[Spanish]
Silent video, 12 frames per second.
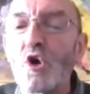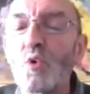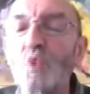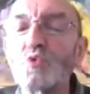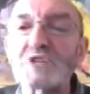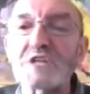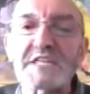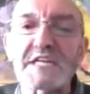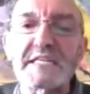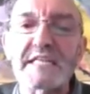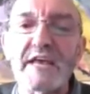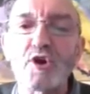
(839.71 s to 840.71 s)
un
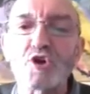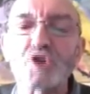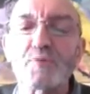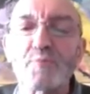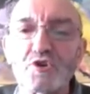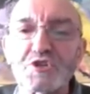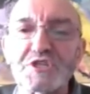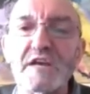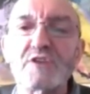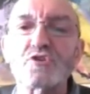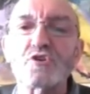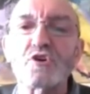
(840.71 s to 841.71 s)

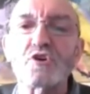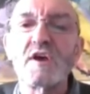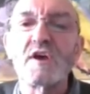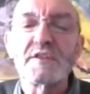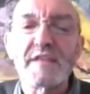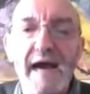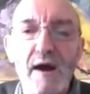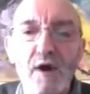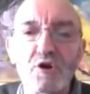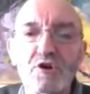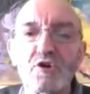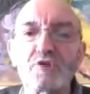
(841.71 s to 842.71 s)
68% de
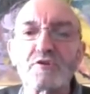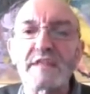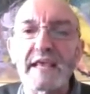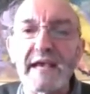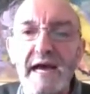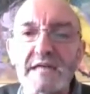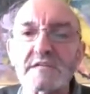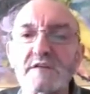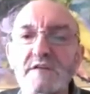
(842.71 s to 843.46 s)
ahorro de gases de